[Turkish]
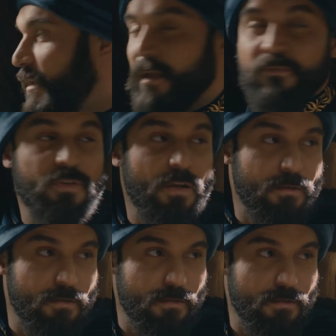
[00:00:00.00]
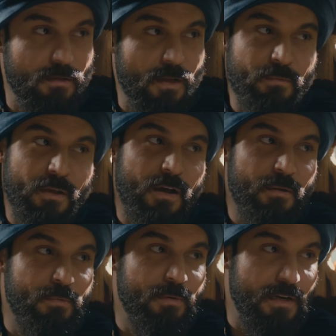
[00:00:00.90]
hem şarkı hem de
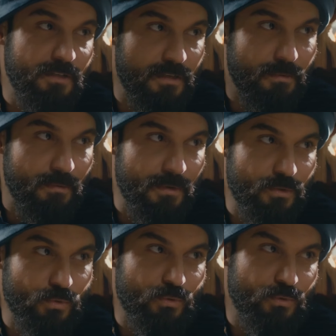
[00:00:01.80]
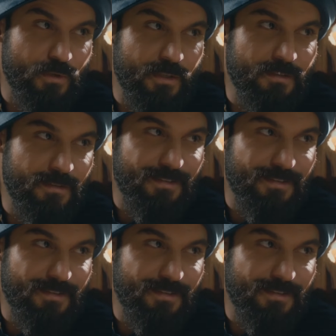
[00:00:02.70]
garbı birleştirebilmesi hususiyetinde.